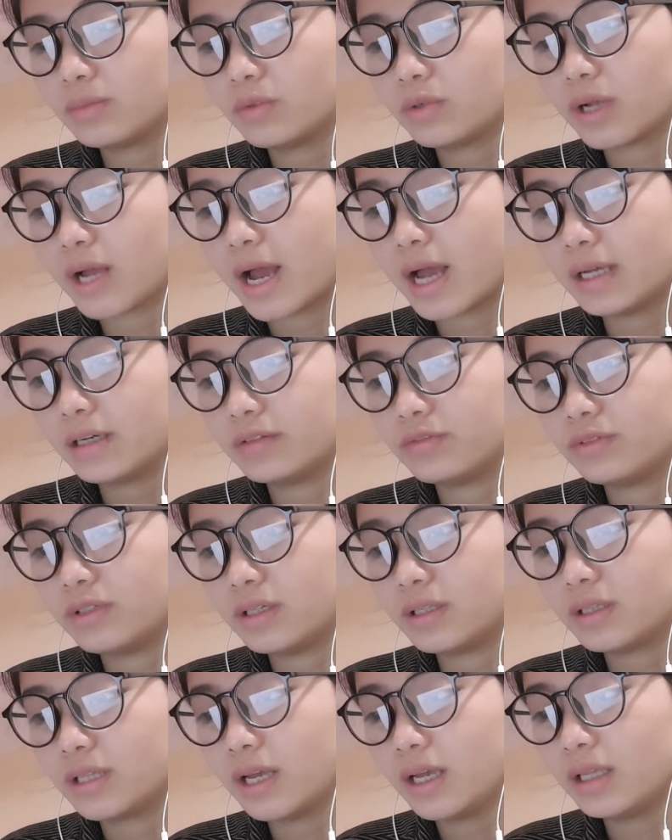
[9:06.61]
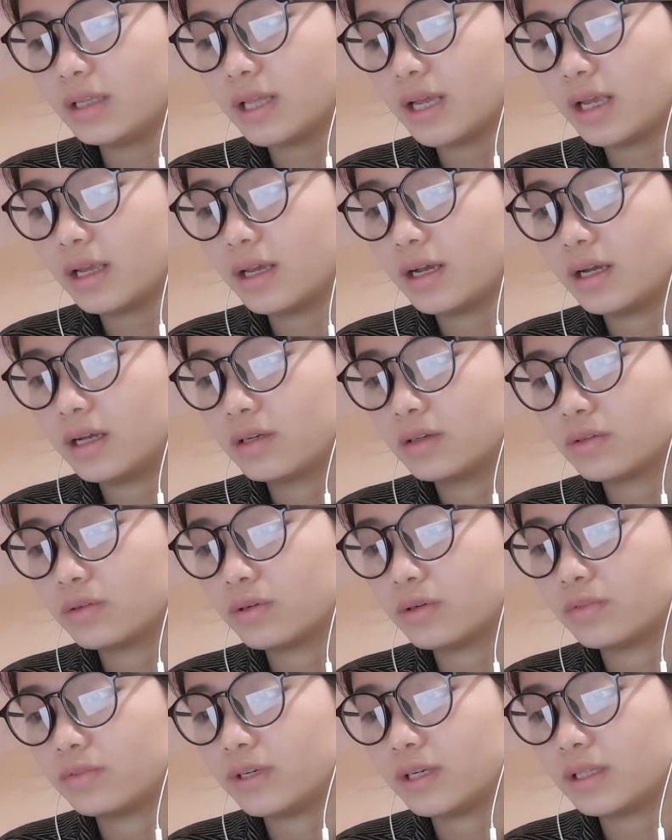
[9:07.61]
một cái ở phía tây tây à,
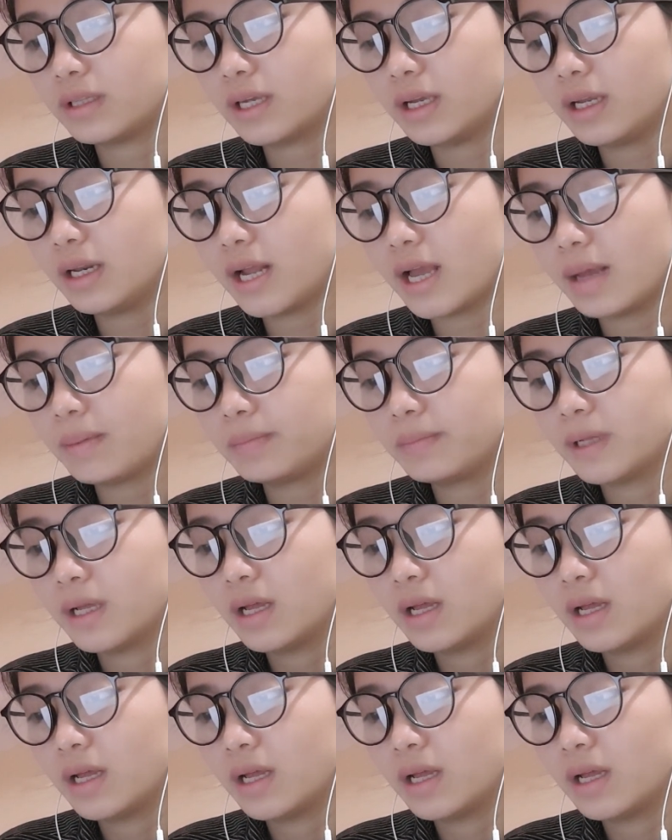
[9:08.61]
của phía tây nam.